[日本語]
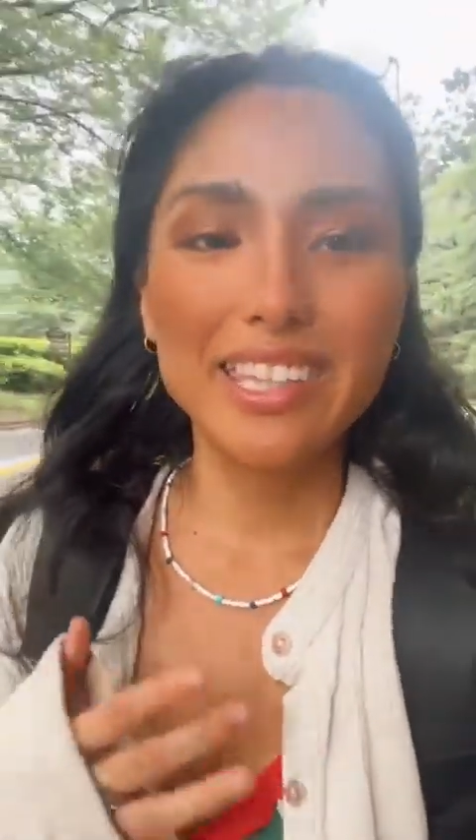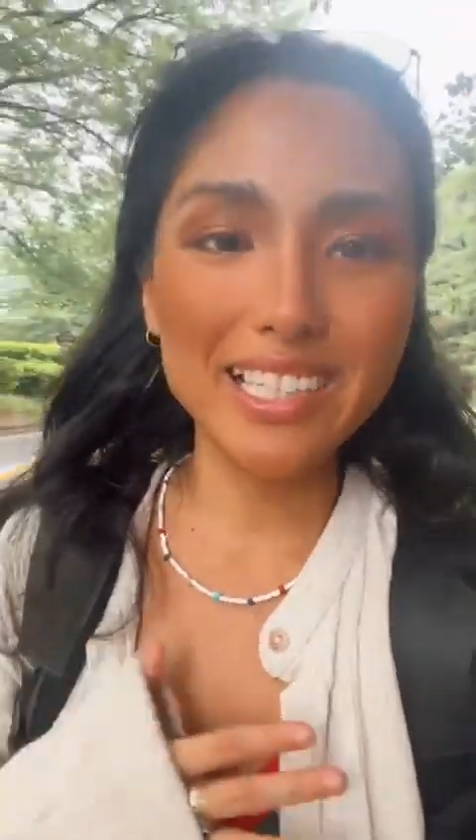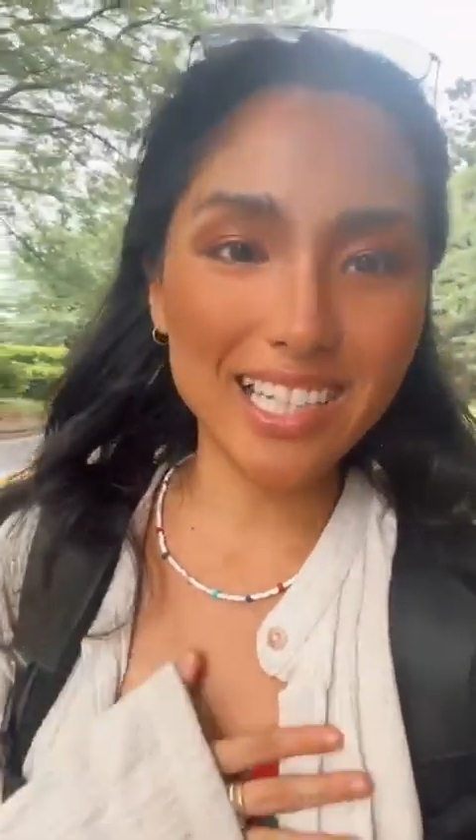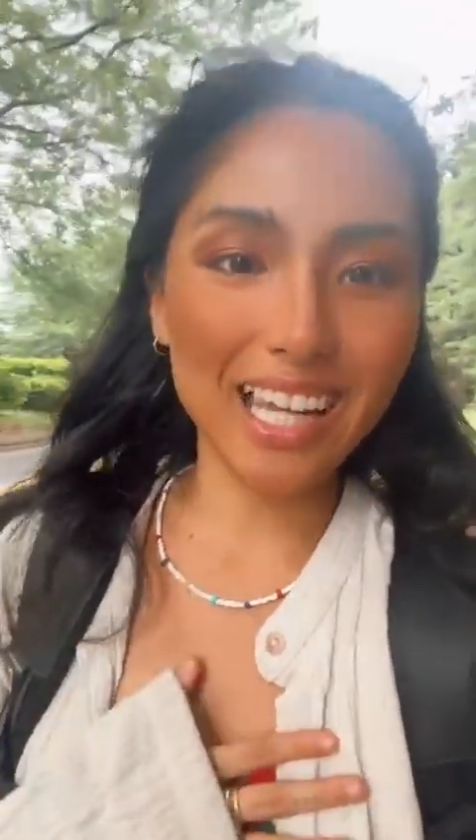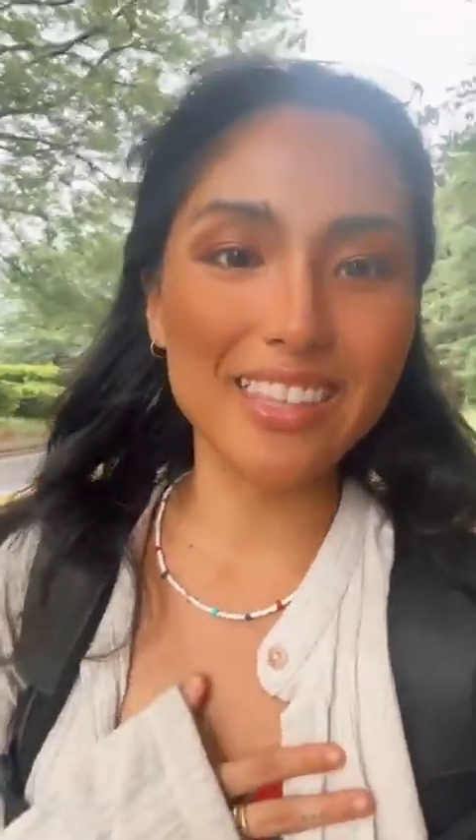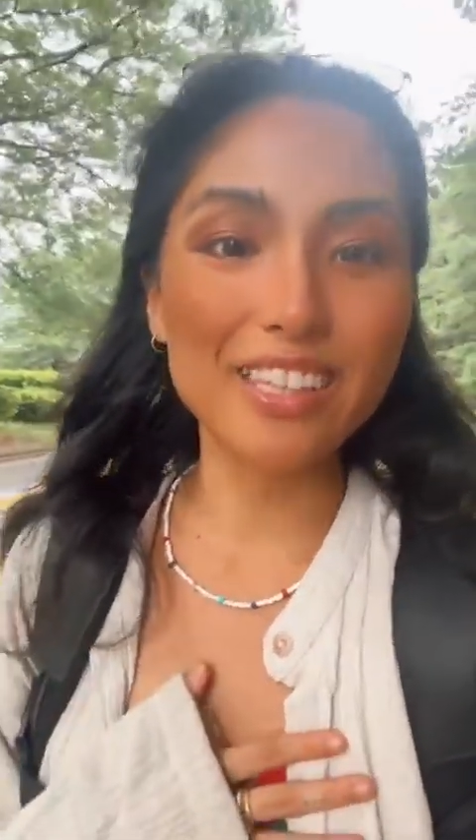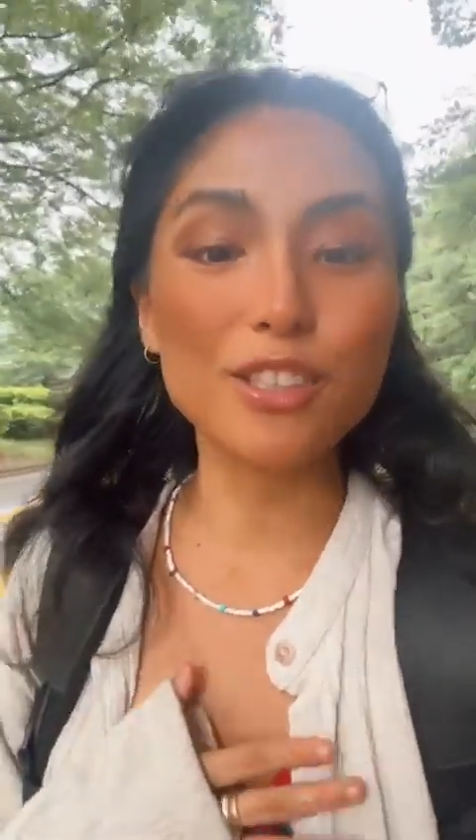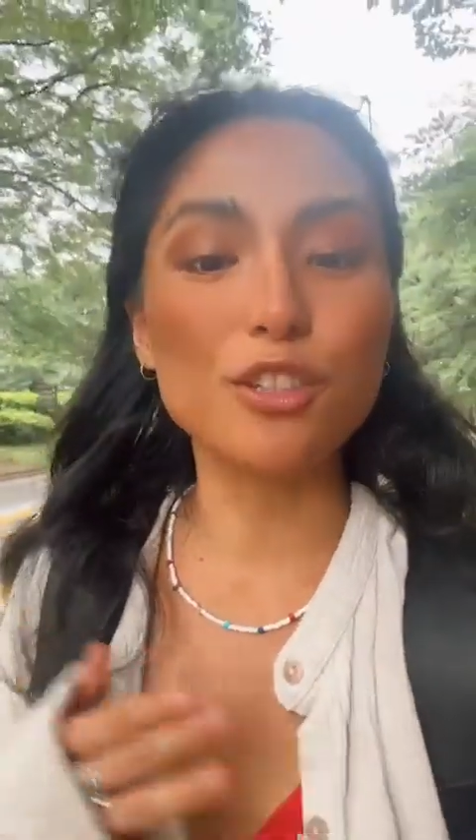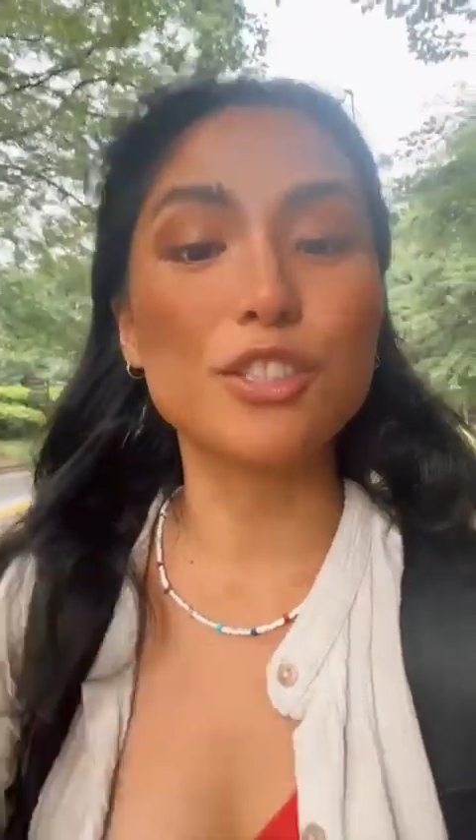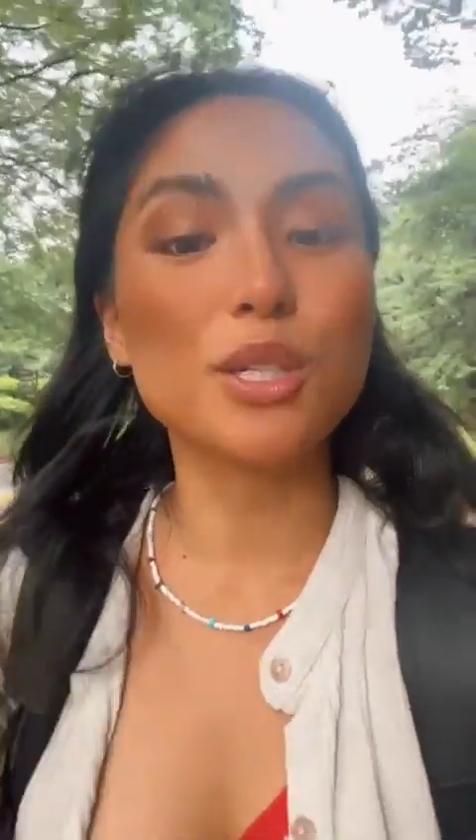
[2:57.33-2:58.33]
なぜかって
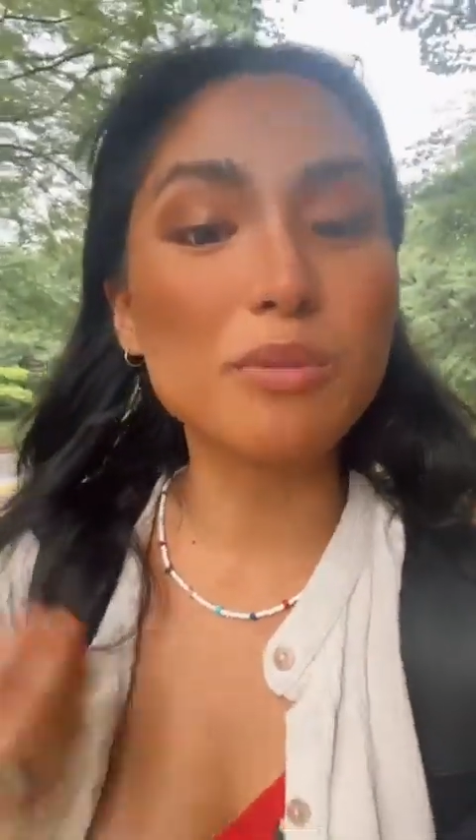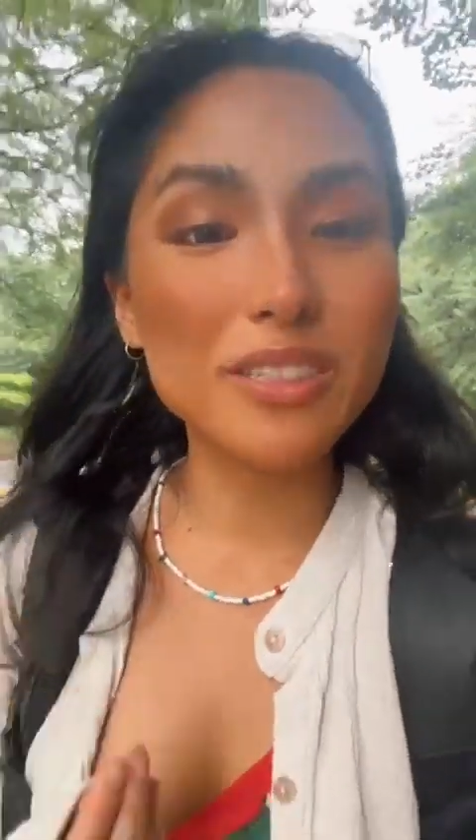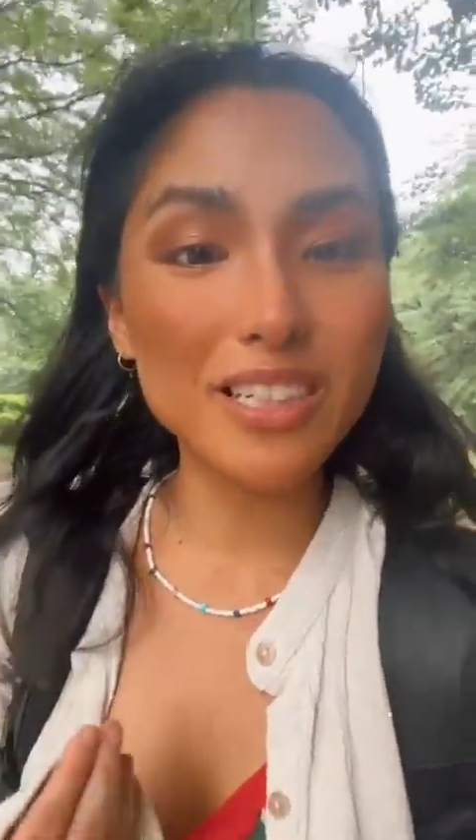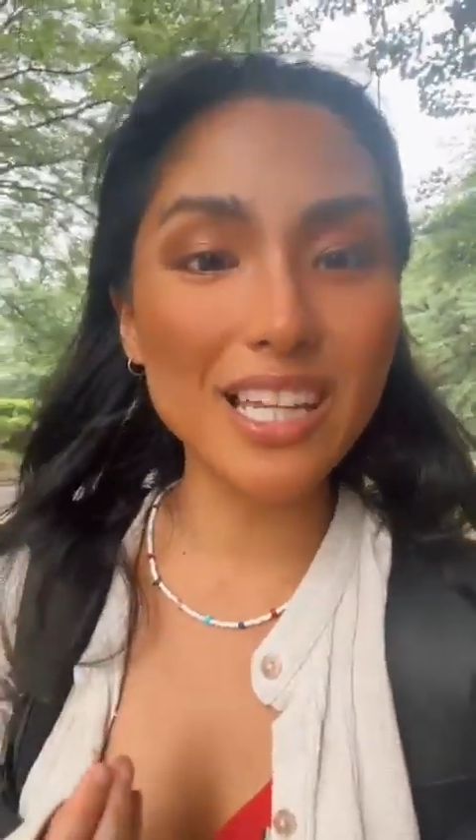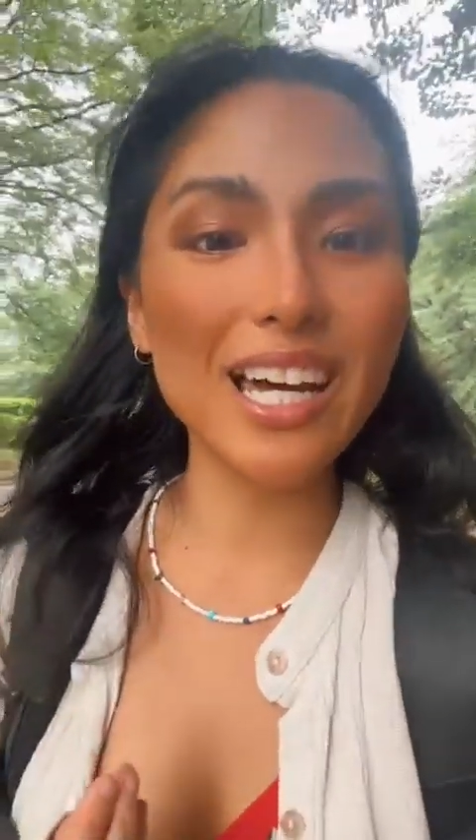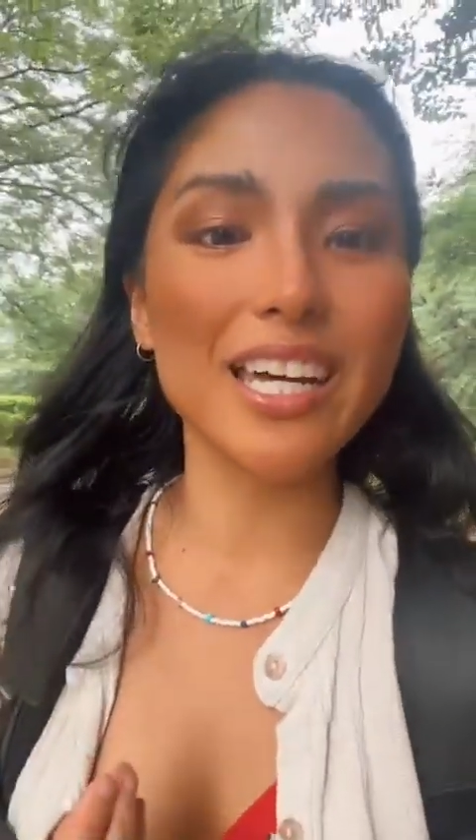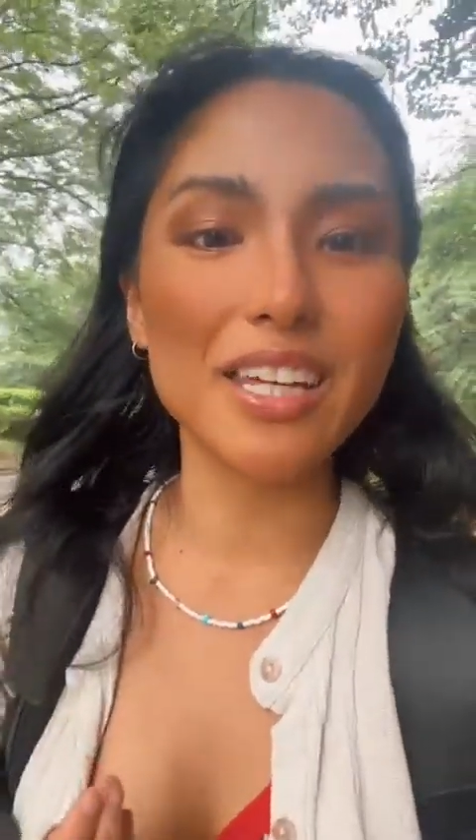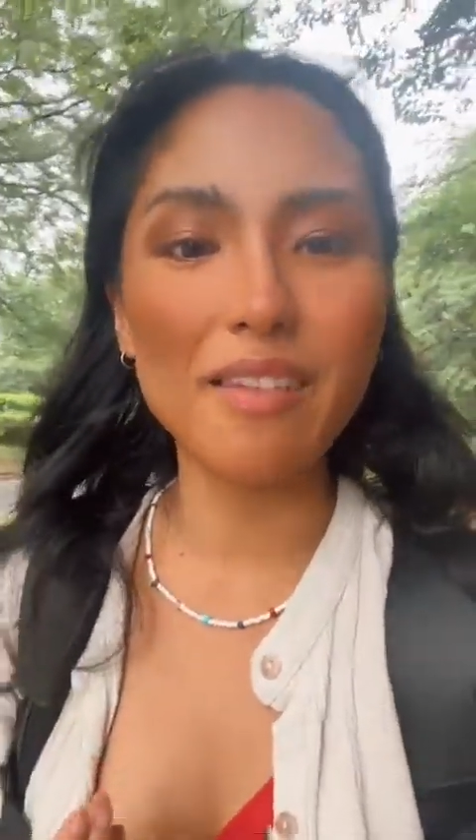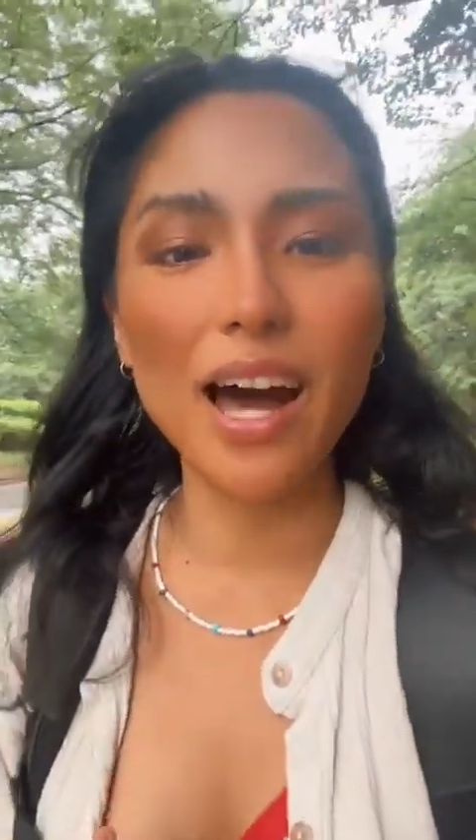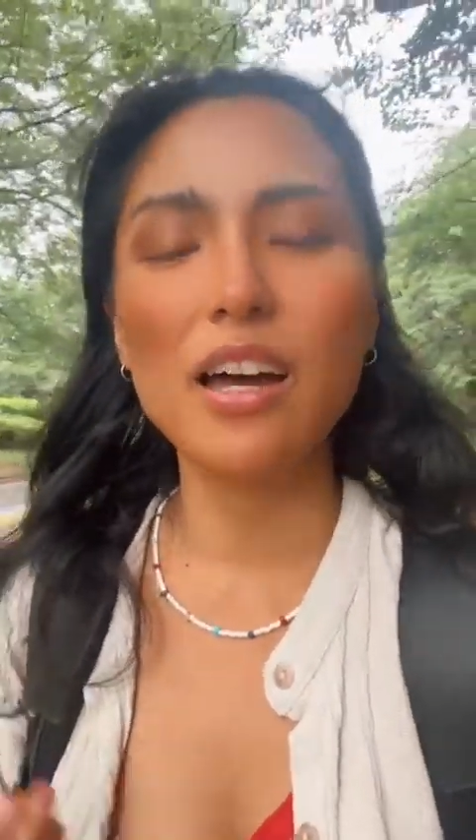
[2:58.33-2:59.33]
いうと自分の
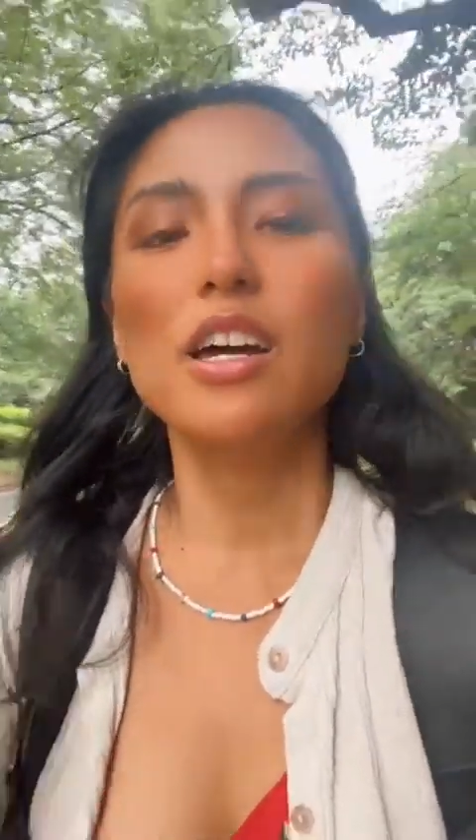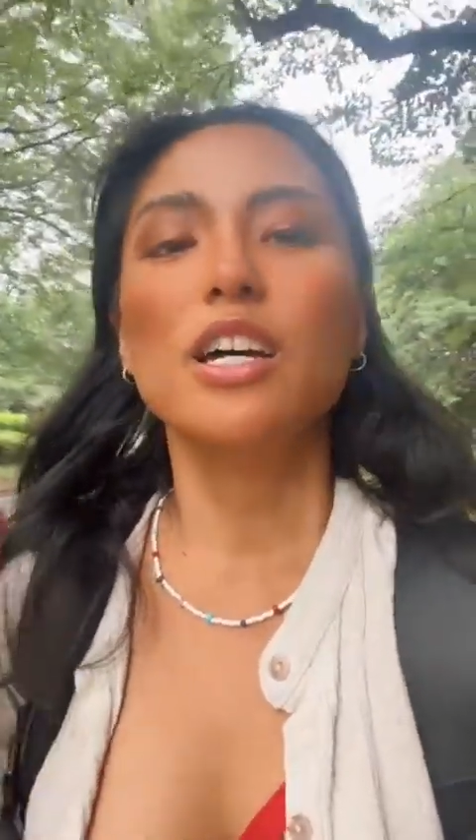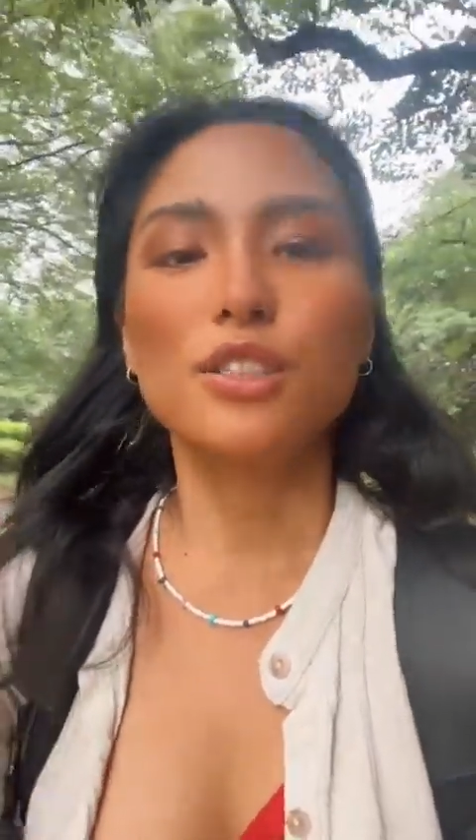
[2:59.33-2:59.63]
中では